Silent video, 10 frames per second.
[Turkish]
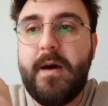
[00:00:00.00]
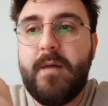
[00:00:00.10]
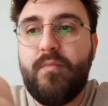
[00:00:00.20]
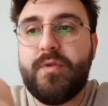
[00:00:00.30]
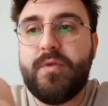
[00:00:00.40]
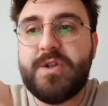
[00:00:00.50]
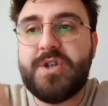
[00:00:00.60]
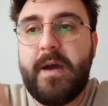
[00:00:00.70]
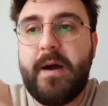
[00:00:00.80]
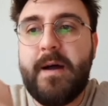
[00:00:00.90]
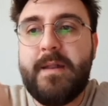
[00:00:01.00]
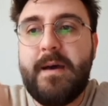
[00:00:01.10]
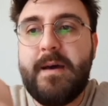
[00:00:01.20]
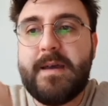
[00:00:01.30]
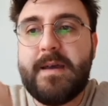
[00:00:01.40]
burada Ceyhan
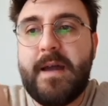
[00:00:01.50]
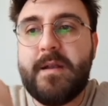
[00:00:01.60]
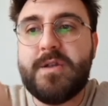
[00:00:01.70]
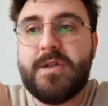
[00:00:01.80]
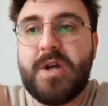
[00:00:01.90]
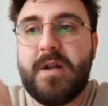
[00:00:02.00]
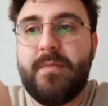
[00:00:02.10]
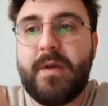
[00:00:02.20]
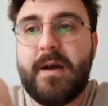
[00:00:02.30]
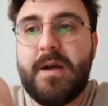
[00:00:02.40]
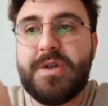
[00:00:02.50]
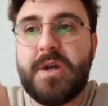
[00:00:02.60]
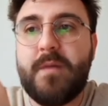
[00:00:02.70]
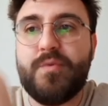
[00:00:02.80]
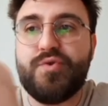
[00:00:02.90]
kendini dışarıda bırakan
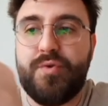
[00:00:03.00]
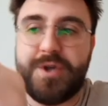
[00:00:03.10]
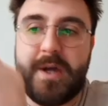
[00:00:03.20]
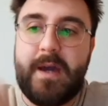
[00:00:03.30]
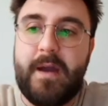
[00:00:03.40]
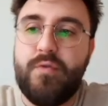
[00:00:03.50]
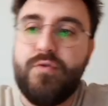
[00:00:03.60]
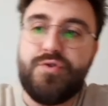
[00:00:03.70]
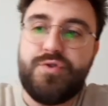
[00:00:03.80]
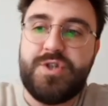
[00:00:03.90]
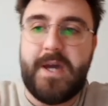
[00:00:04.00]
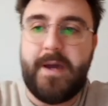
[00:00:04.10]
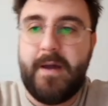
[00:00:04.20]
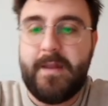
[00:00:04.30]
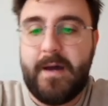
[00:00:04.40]
şıkkımız olacak. Yani 3
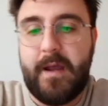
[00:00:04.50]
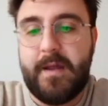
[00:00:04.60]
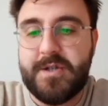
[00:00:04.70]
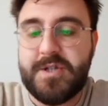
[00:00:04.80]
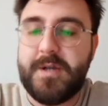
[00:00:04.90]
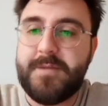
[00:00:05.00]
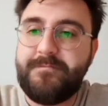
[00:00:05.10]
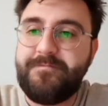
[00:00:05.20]
Ceyhan arkadaşlar.